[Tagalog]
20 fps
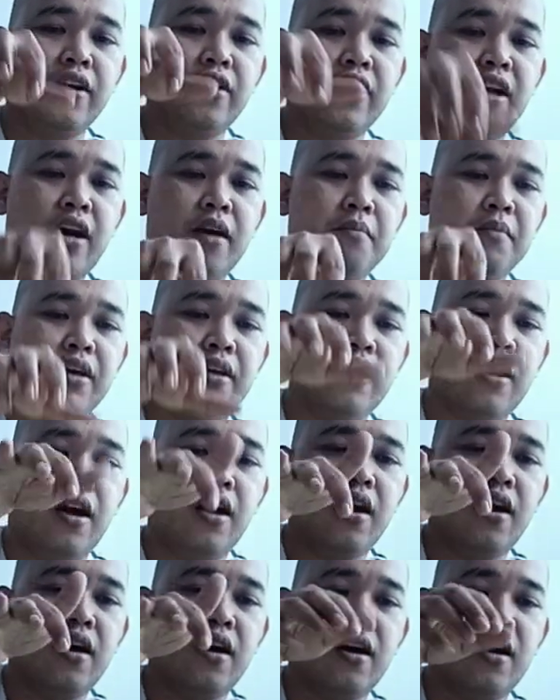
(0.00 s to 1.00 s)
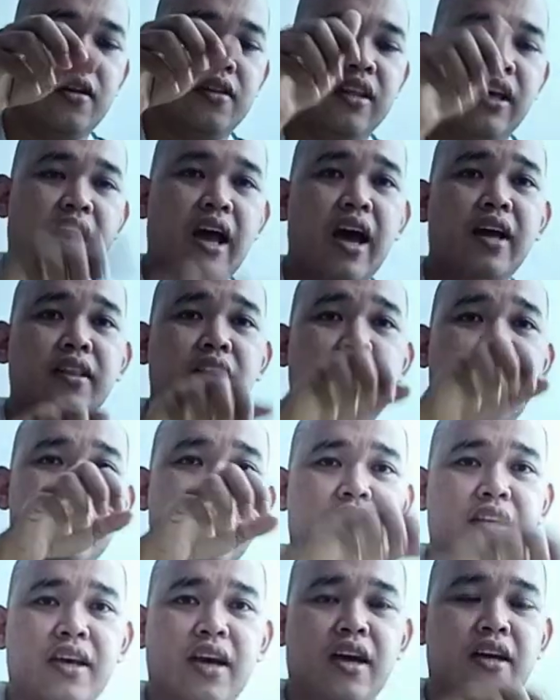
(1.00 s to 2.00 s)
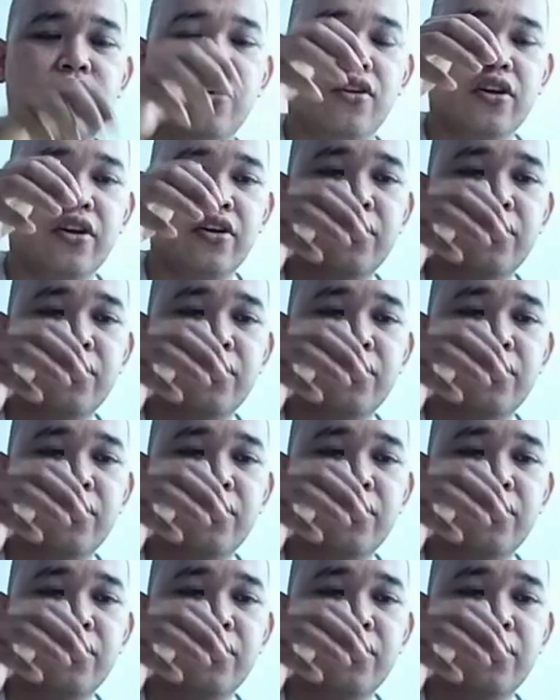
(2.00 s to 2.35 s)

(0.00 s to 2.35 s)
ano namin, uh, ah, bilata, ganyan,